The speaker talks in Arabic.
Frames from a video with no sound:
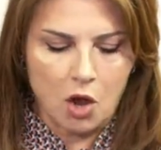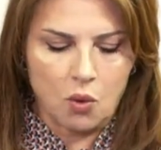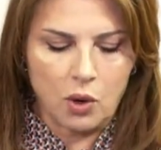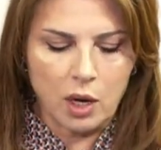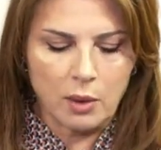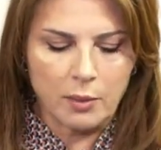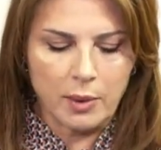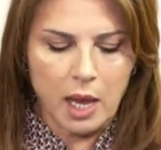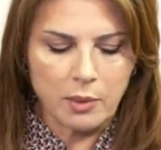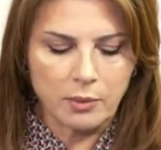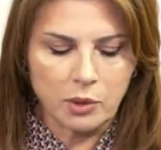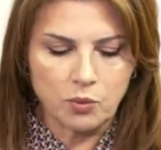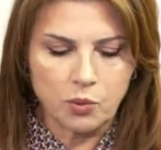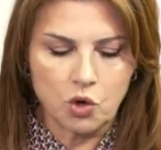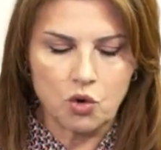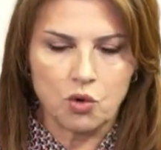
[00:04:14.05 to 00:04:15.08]
ولا
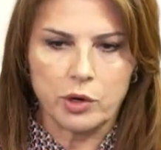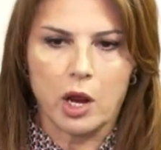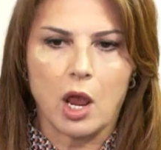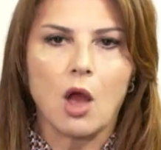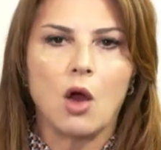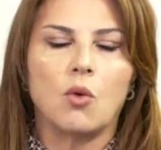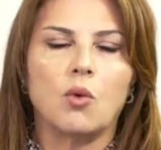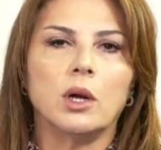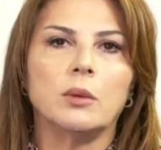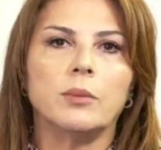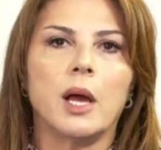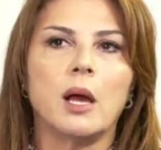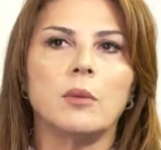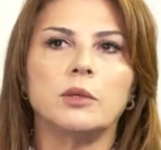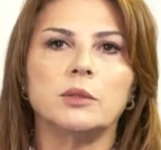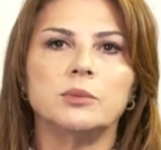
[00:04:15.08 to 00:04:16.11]
بامن بخوري ولا
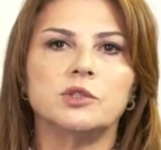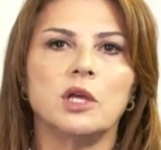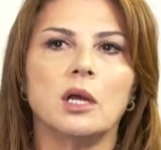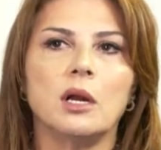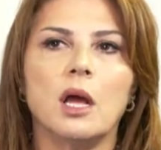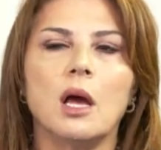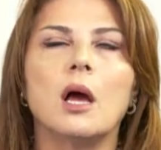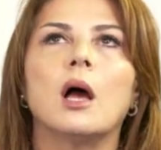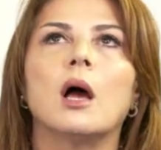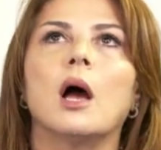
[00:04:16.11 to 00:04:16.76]
بامن بصلاه